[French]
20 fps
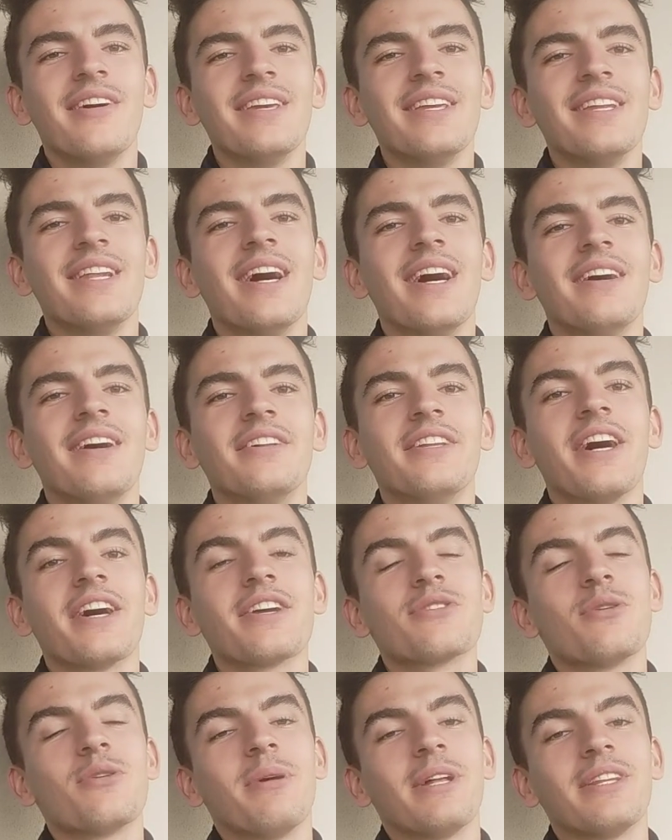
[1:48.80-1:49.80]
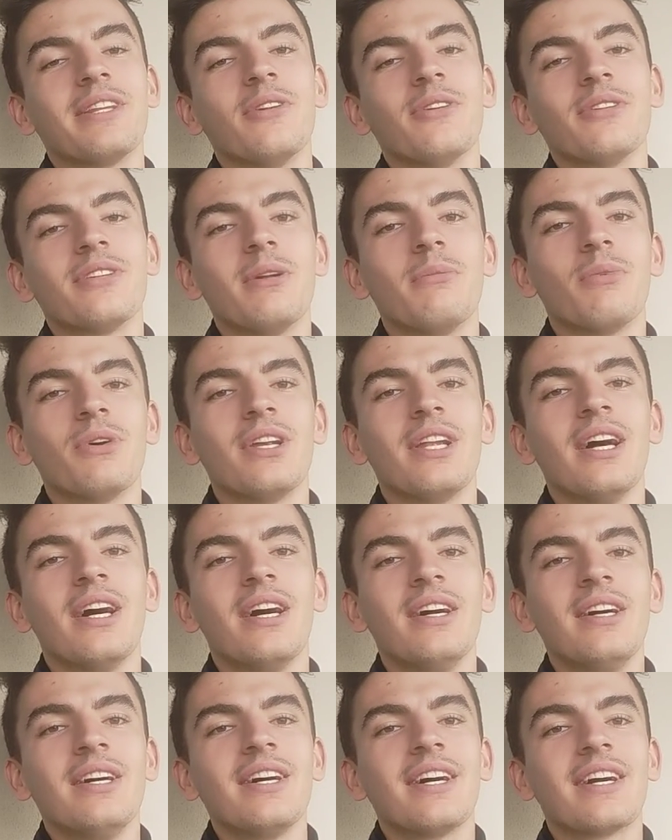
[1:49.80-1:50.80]
il a d'argent maintenant, tellement il
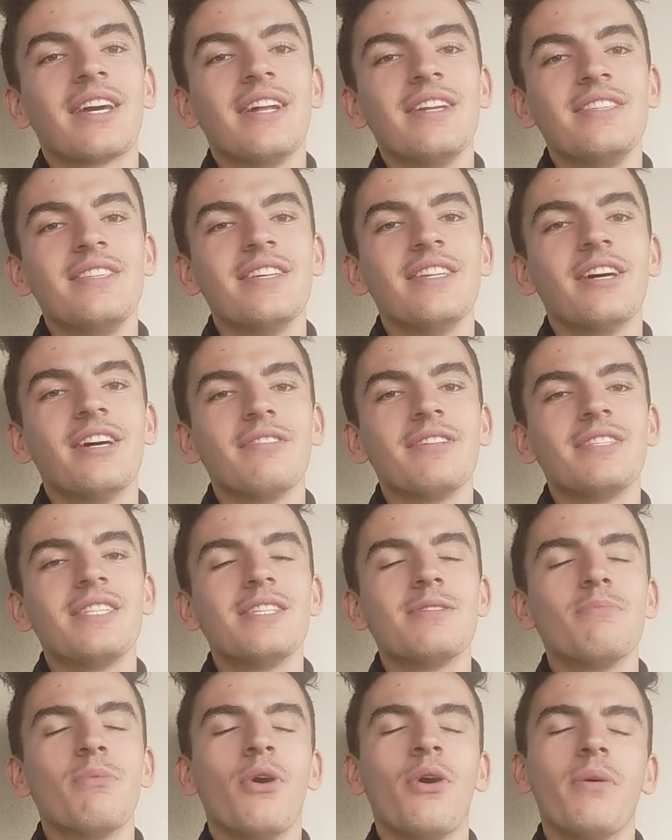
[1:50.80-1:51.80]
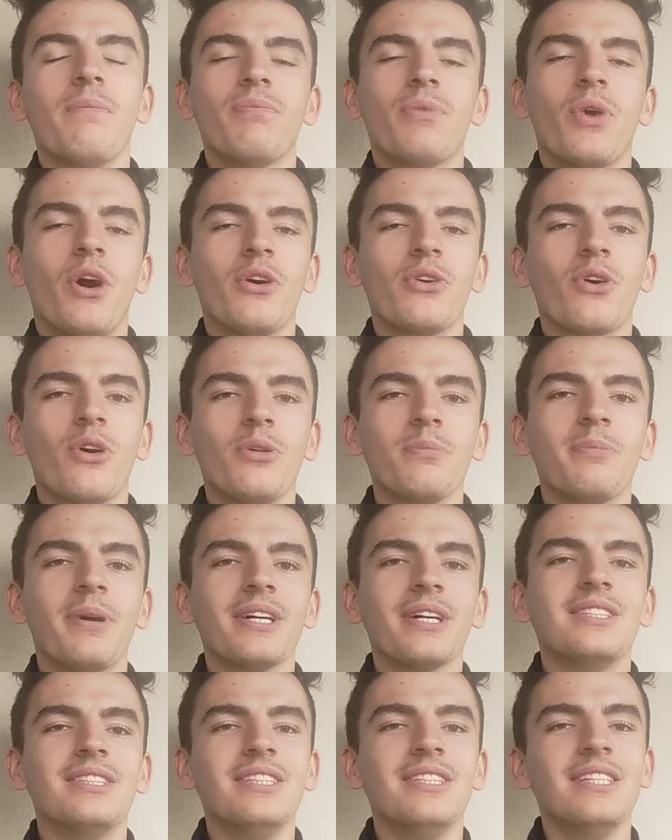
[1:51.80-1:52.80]
a réalisé d'investissements en grande
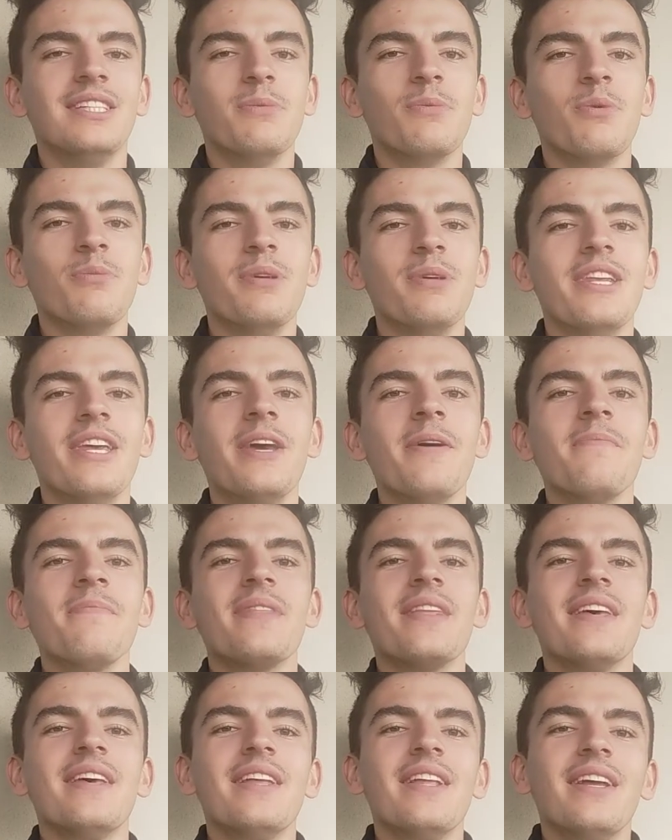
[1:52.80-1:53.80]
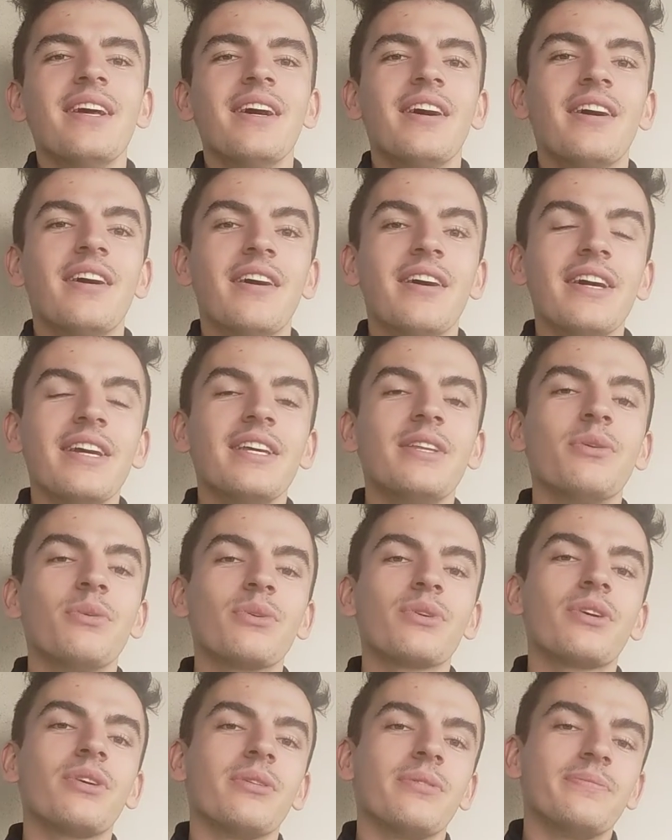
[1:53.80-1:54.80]
partie immobilier. et
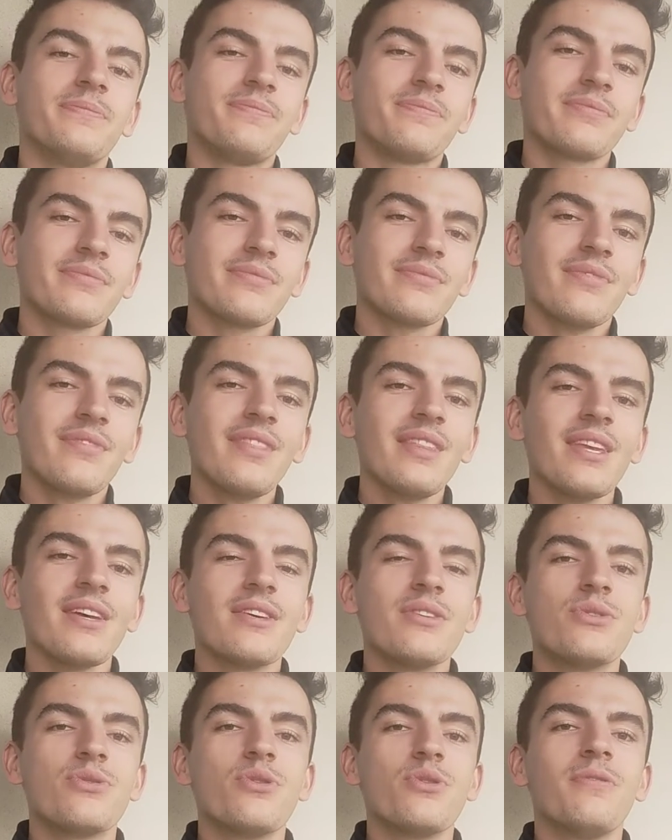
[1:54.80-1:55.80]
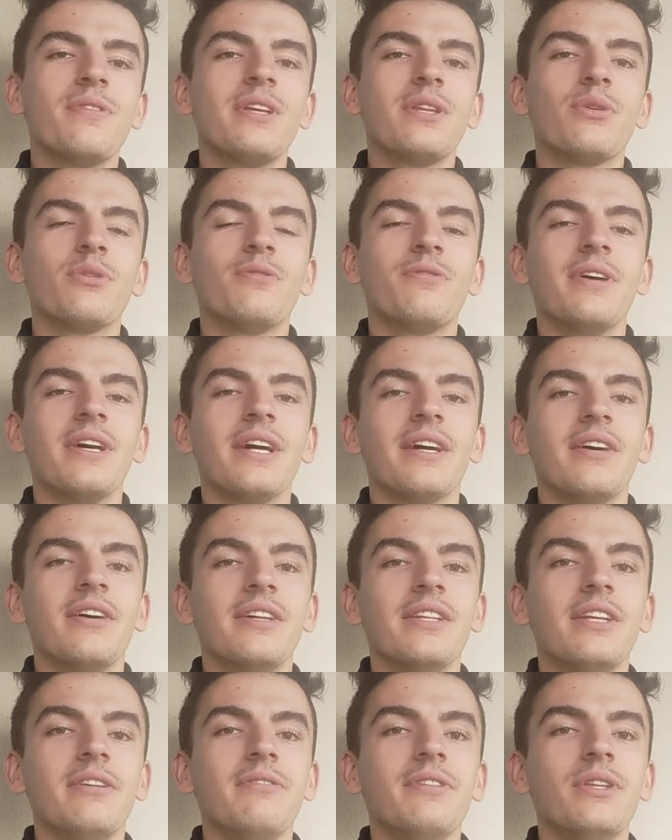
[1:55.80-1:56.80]
donc, je vais te faire
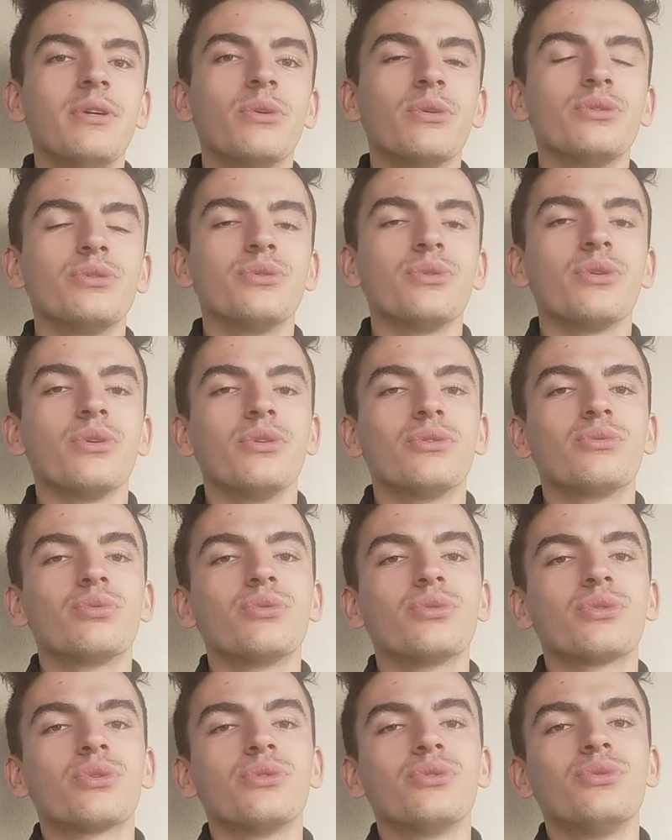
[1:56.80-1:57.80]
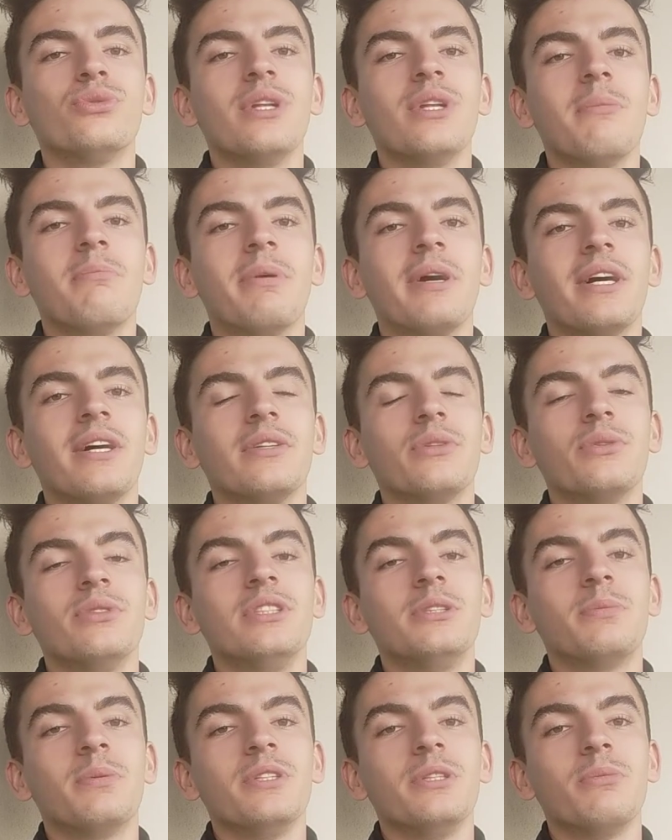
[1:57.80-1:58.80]
euh, des vidéos sur tout ce que tu n'as pas de
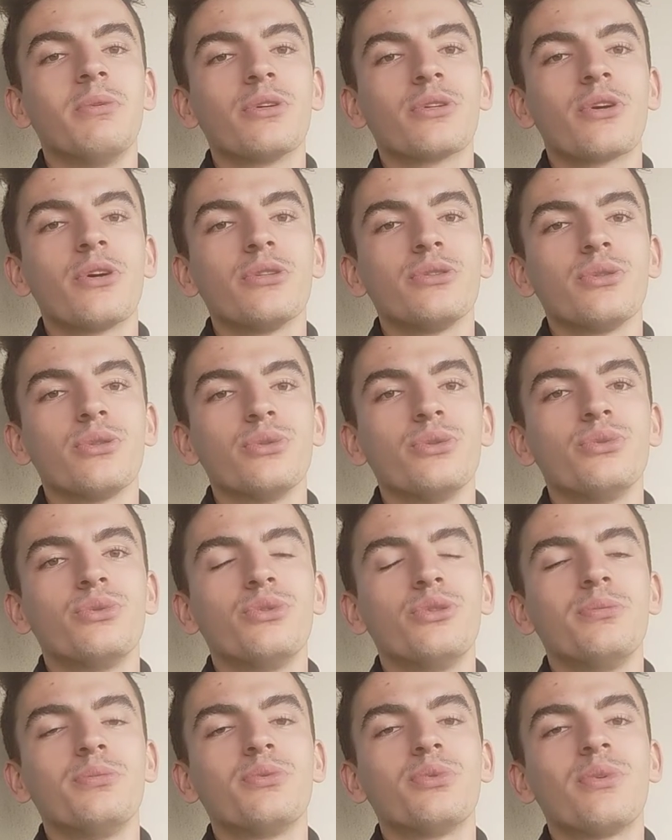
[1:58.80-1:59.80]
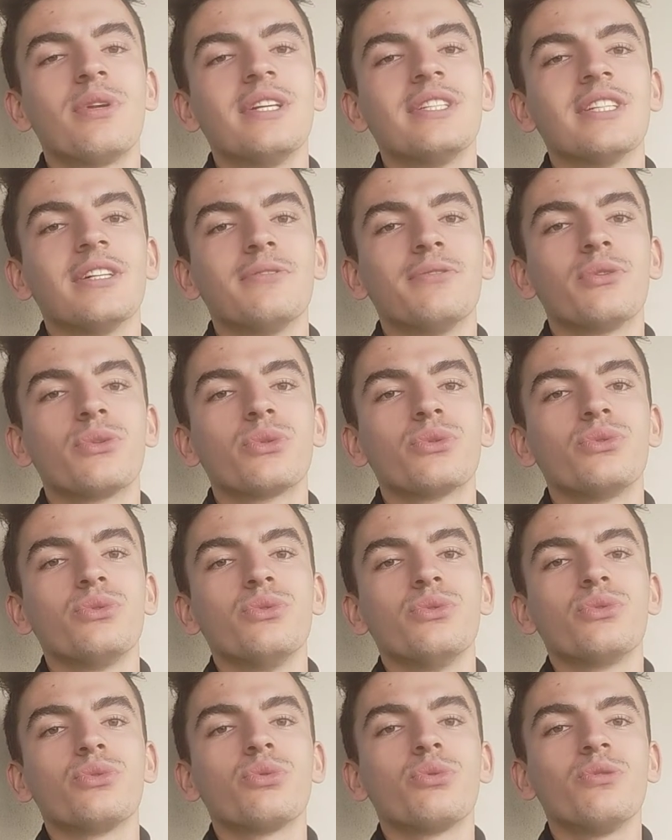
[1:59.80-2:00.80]
disponible encore sur YouTube, toutes les infos que tu
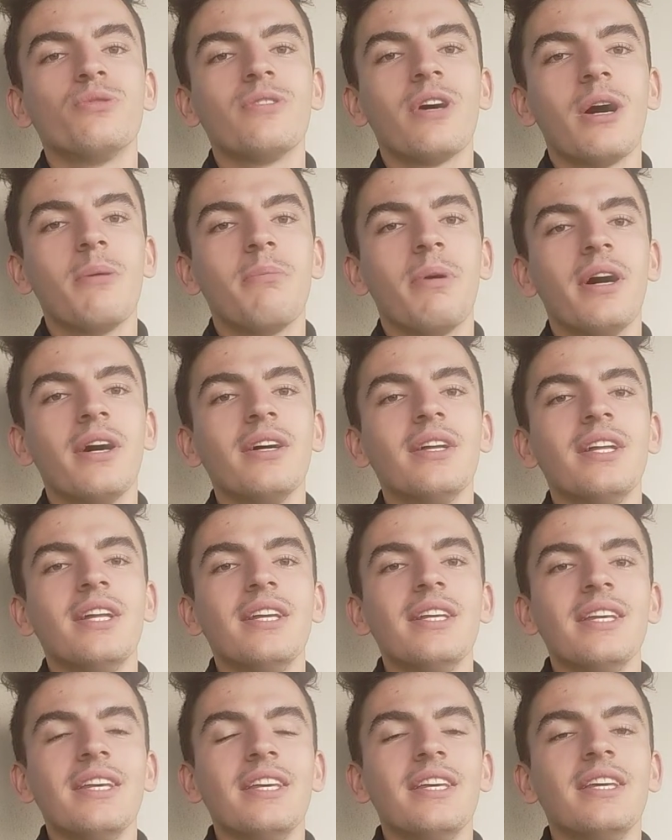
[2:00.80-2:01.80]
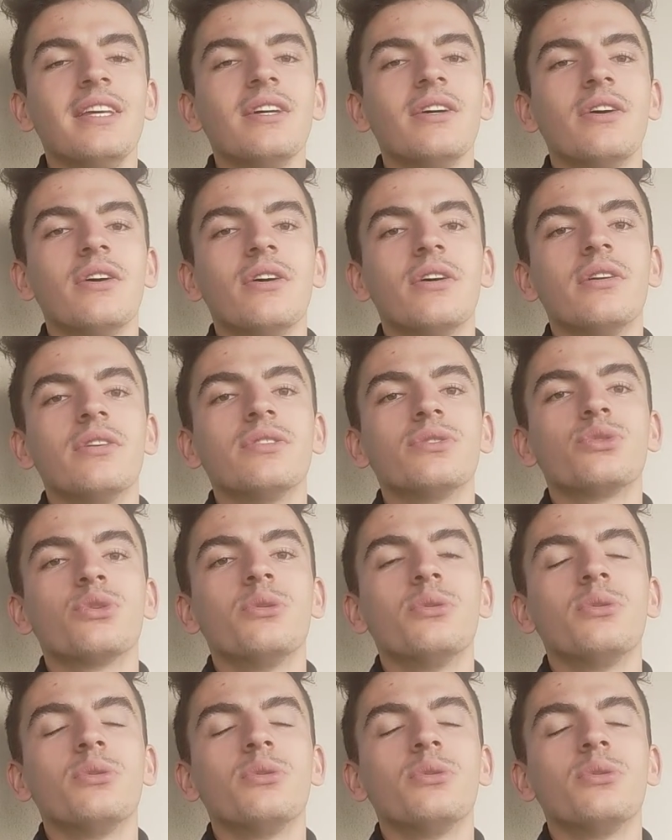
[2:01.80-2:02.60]
ne trouveras pas. Et euh, je,